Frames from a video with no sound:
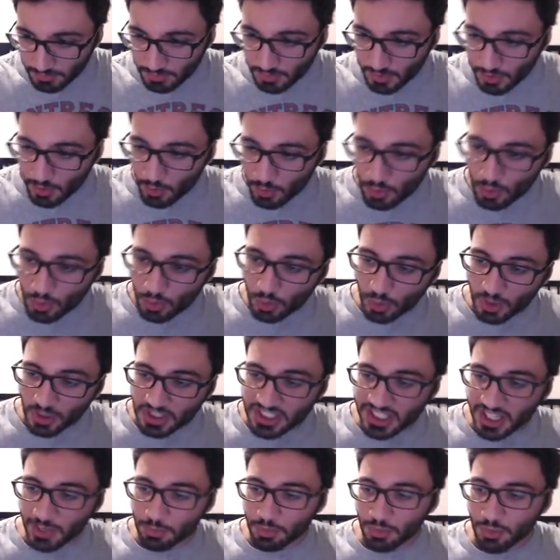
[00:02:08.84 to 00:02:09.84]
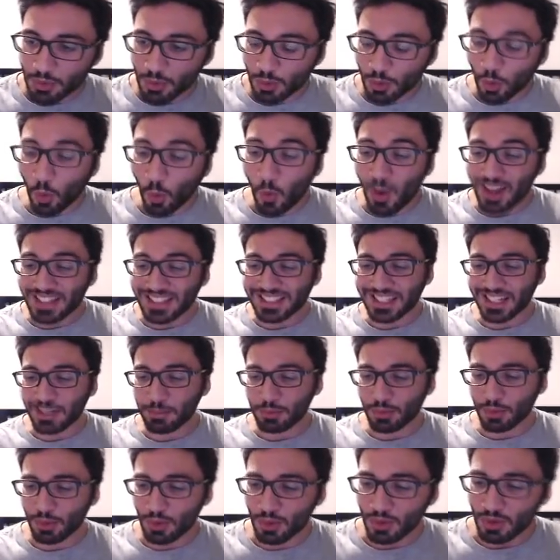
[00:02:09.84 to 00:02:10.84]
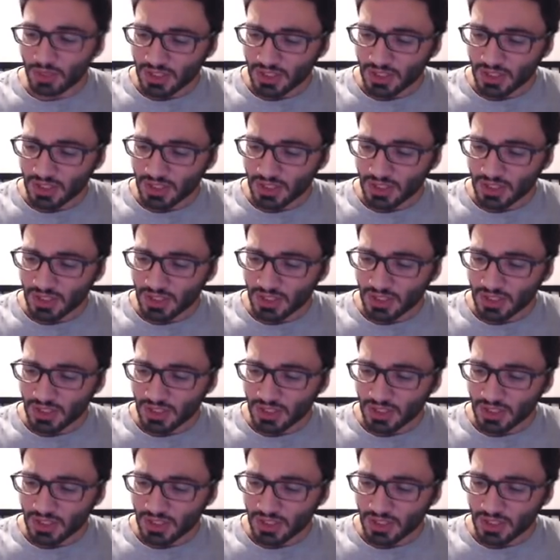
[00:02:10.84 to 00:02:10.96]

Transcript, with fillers: Une, deux capsules, trois capsules.